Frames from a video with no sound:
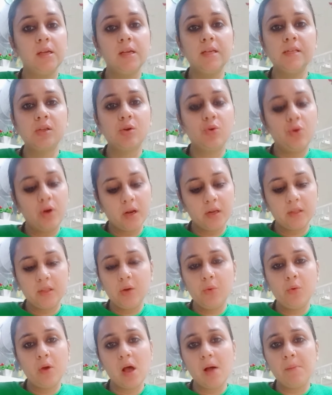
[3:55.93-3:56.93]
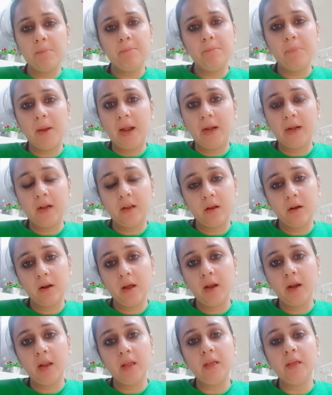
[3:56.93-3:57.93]
इसको करते हुए आप
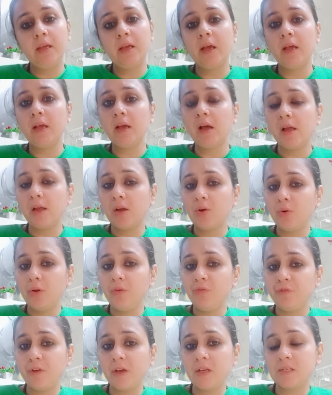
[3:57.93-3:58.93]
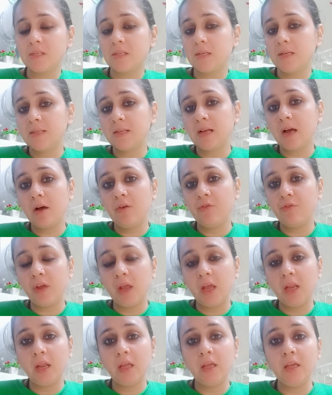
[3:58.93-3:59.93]
बैठना नहीं है या कोई फिक्स इसका
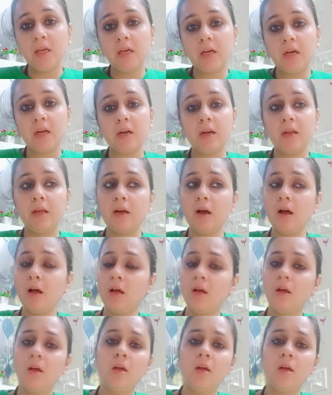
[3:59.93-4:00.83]
वे नहीं है करने का